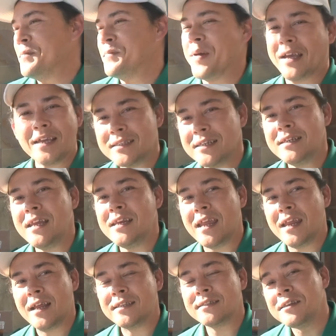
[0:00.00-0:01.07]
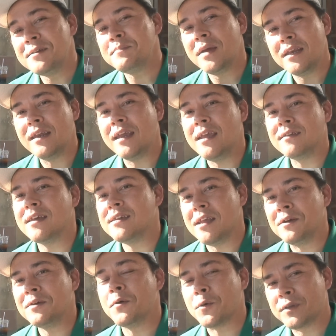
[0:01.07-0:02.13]
và cái CD này đã xin bình yên cho
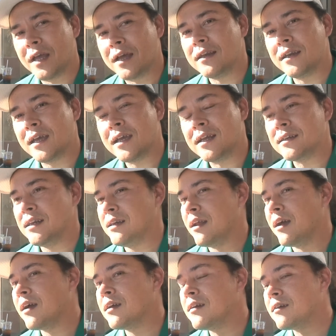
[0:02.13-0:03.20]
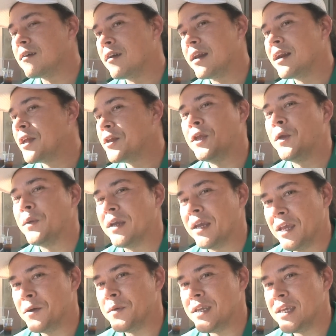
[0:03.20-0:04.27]
những cuộc tình đó thì nó nó có rất là nhiều
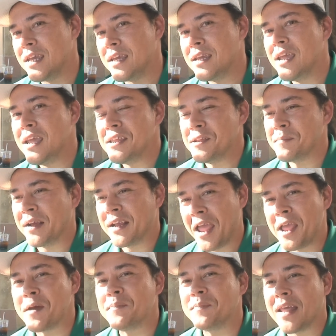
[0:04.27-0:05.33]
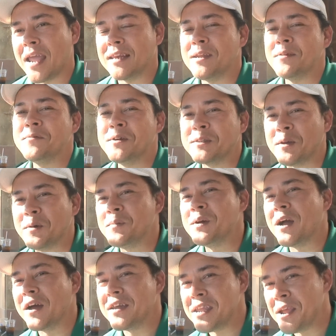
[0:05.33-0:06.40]
nghĩa gì nhưng mà ngày hôm nay thì Phương Tùng
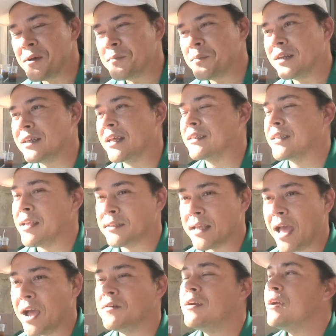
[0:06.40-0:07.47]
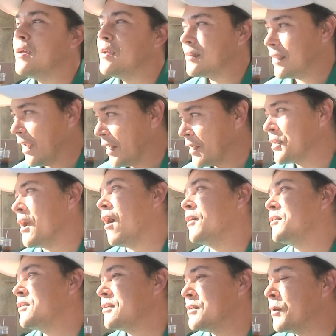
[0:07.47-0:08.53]
muốn hỏi Di Ứng Quỳnh là tại sao chị lại
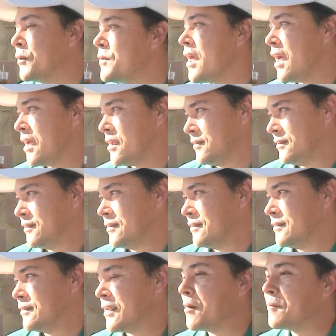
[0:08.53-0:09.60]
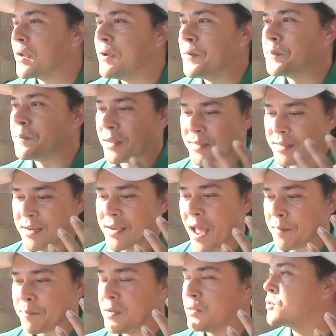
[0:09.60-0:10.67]
chọn chủ đề trong cái lúc mà chị
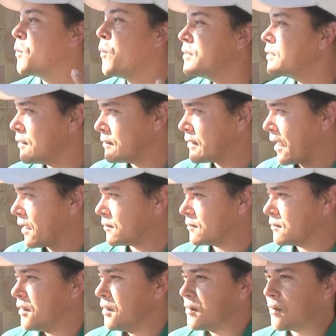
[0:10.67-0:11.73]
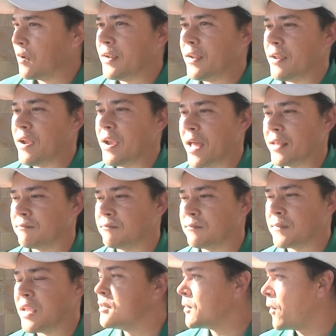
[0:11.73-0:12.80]
đang bị xuống tinh thần có nghĩa là
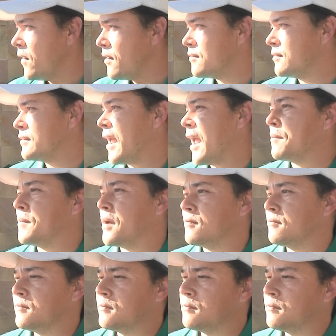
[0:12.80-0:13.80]
tiến thối lưỡng nan mà